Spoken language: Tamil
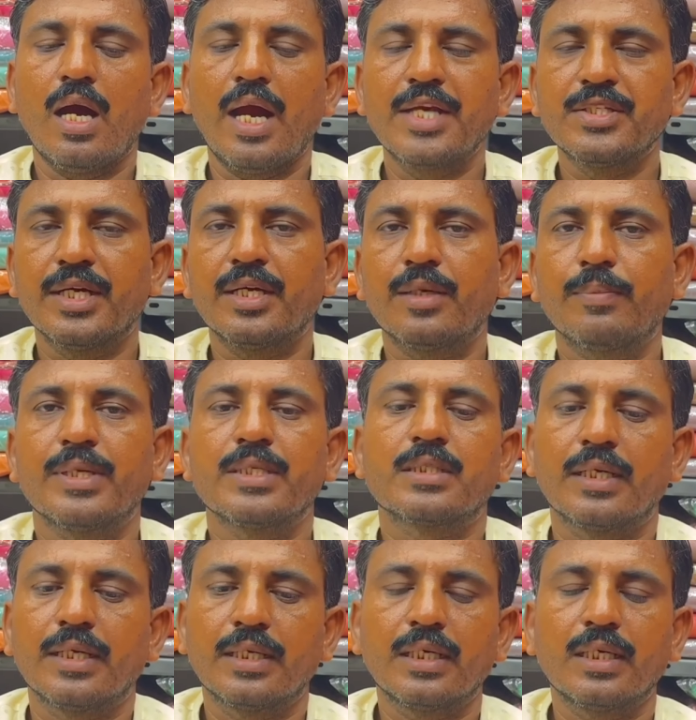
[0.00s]
ஐஜி என்டர்பிரைஸ்
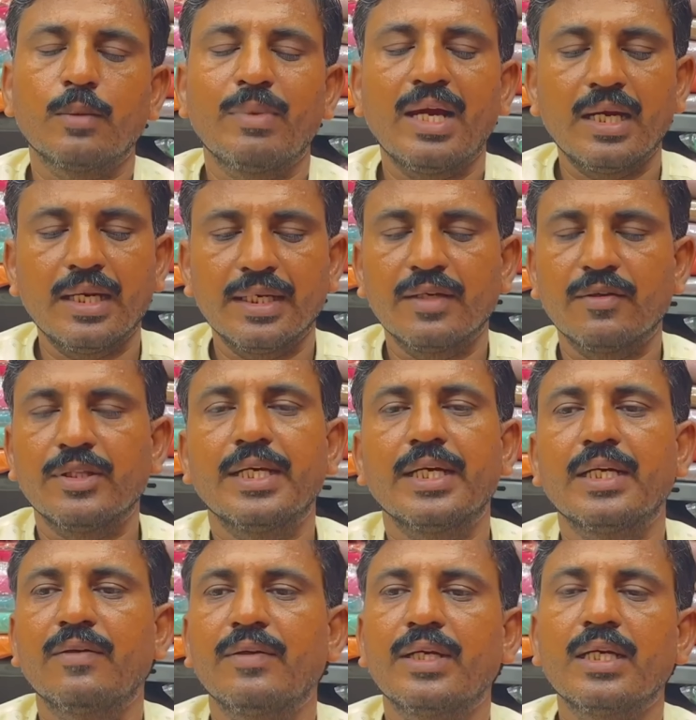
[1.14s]
கடை இருக்குது இங்கே மேலே நீங்கள்
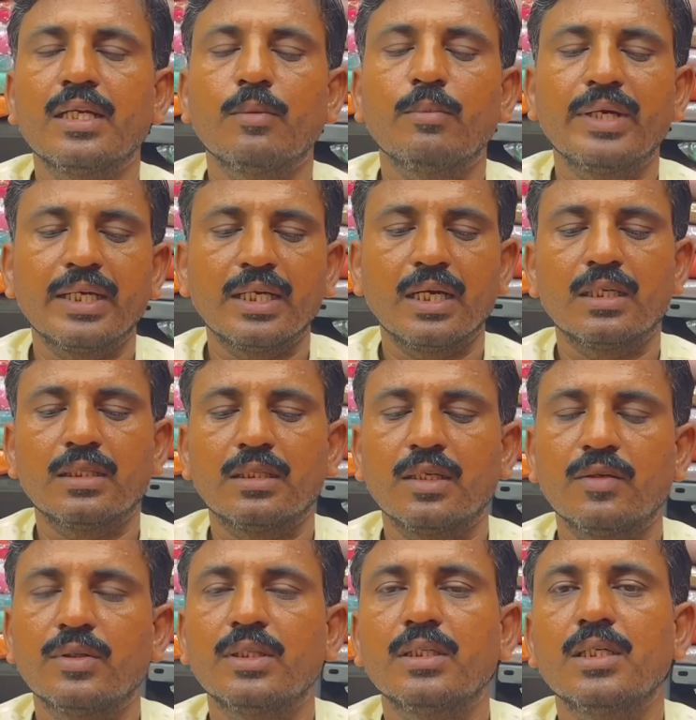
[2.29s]
வந்தீங்கன்னா நம்ம இங்கே இடத்துல
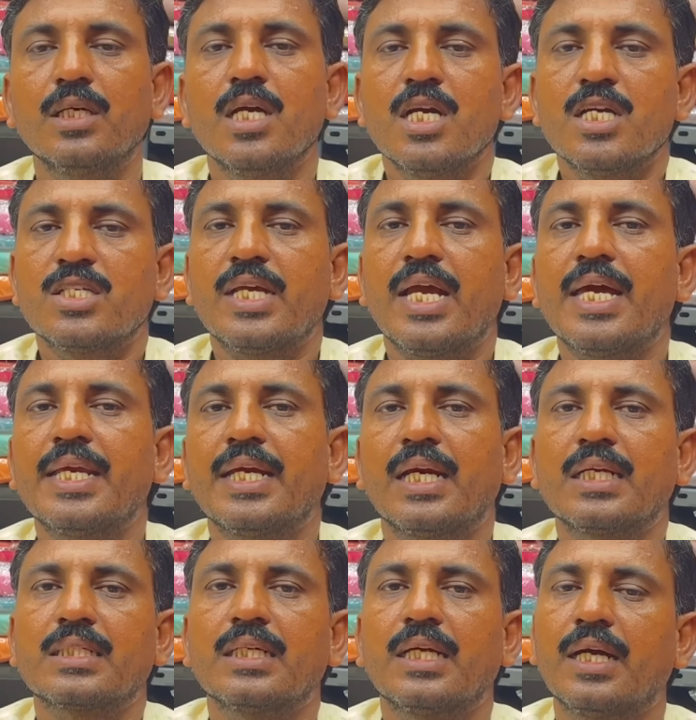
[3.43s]
வந்து சேரீ
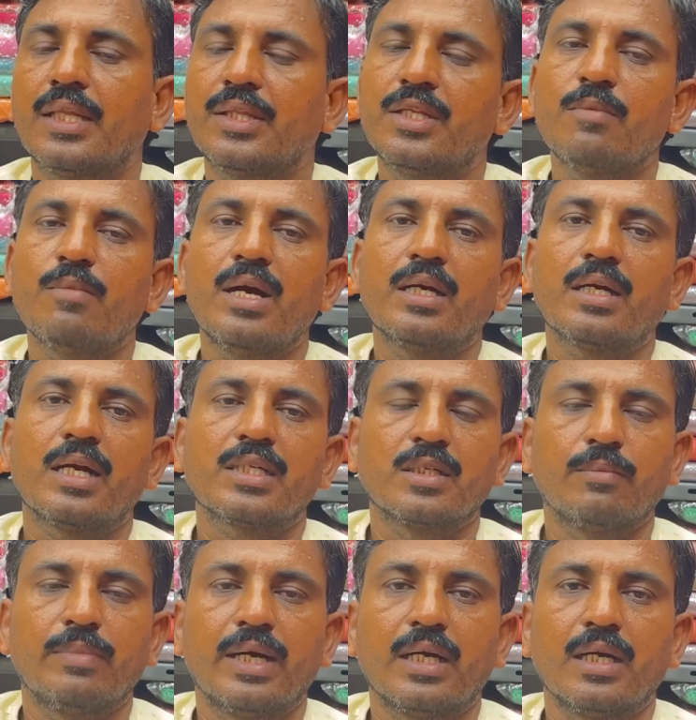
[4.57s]
கலெக்ஷன் அதிகமான
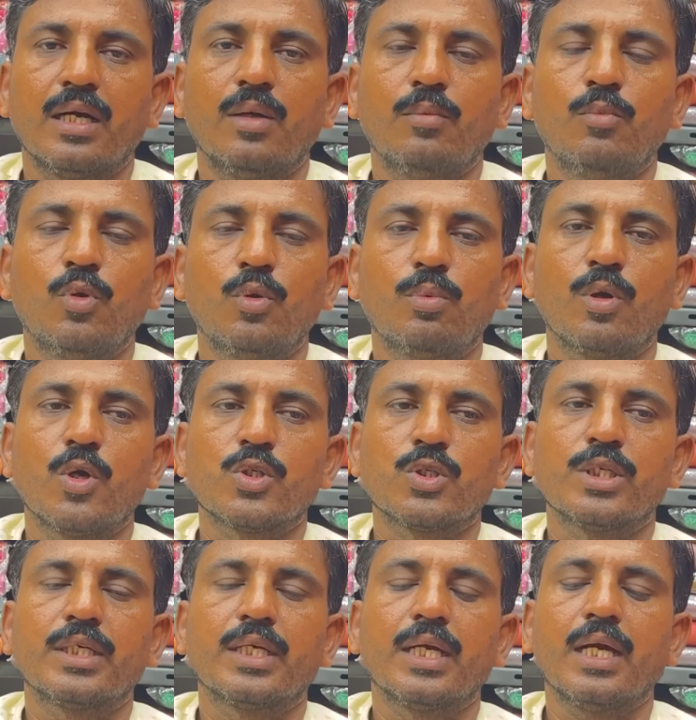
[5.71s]
கலெக்ஷன் பார்க்கலாம் மூணு ஃப்ளோர்ஸ்
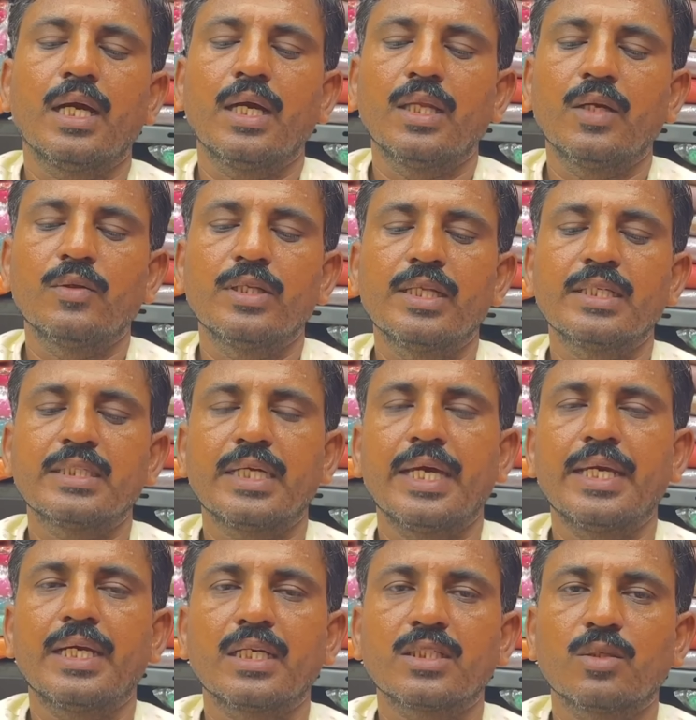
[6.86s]
இருக்குது அதில் வந்து நீங்கள்
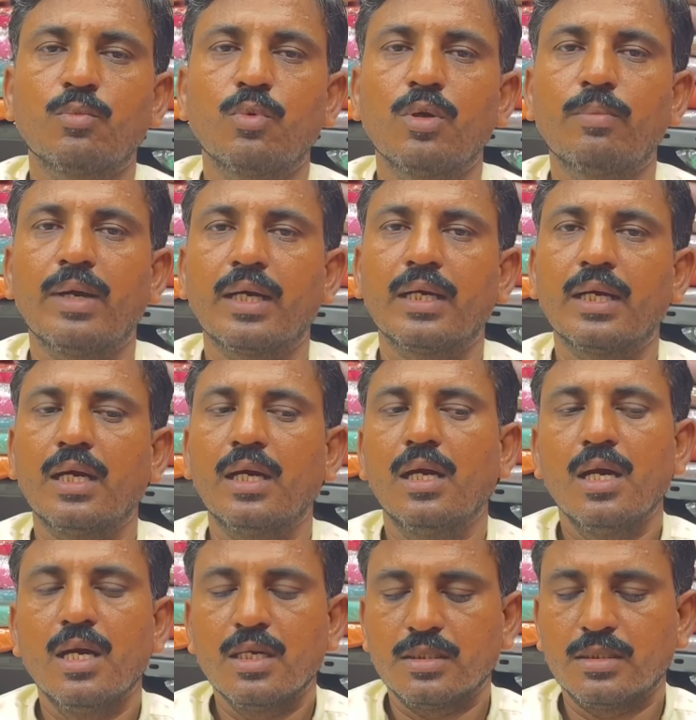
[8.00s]
சேரீ கலெக்ஷன் ஃபுல் பார்க்கலாம்
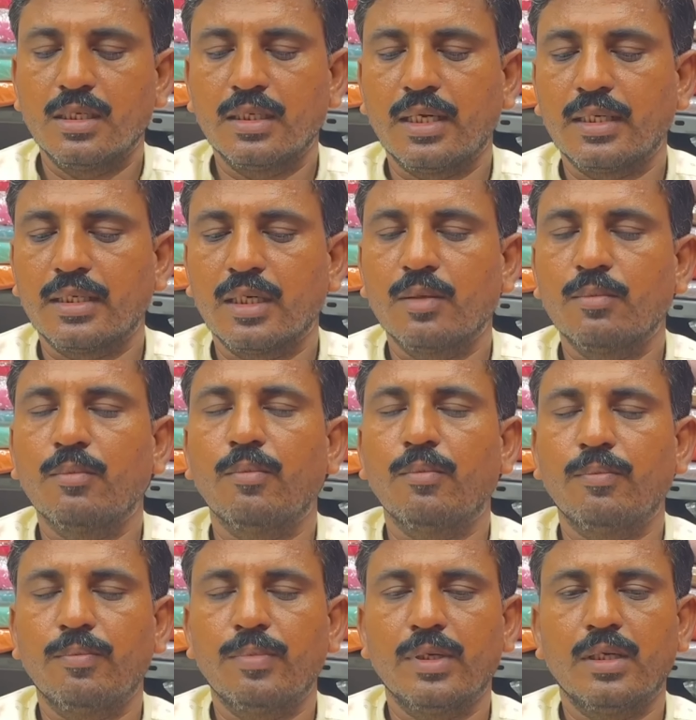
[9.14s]
சில்க் காட்டன்
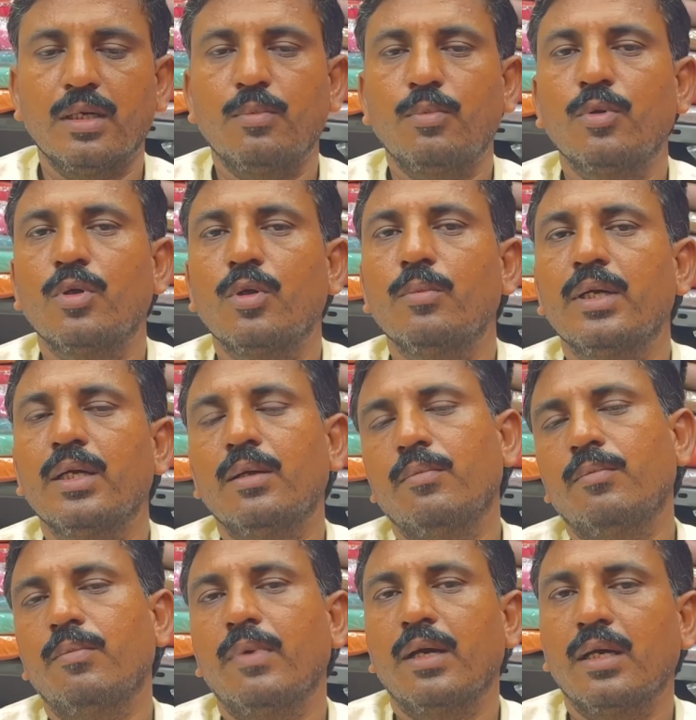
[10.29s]
பூனம்
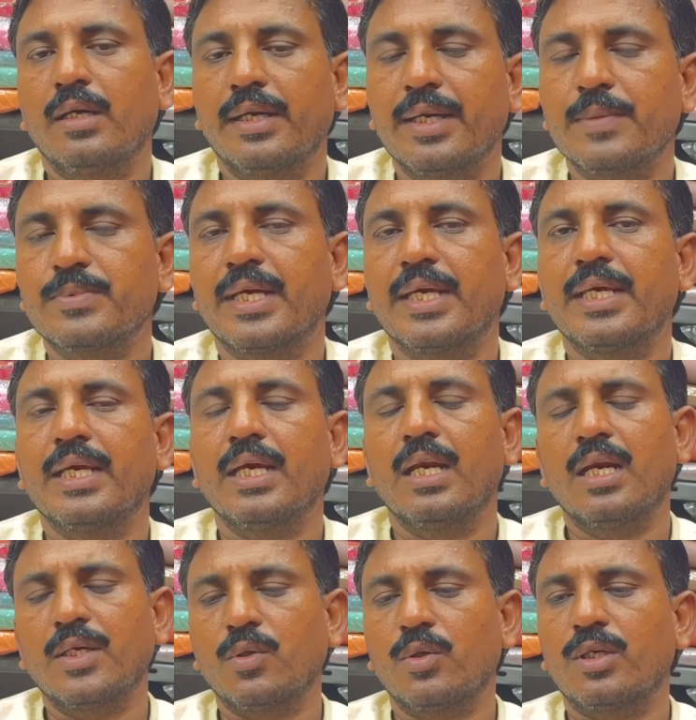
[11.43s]
கிரேப் சாரி
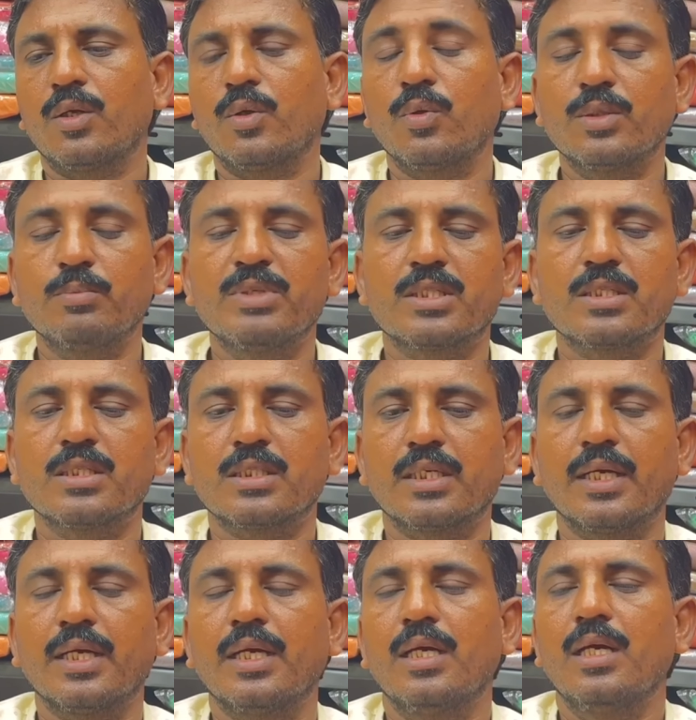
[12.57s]
எல்லாம் டோட்டலாக உங்கள் பிஸ்னஸ்க்கு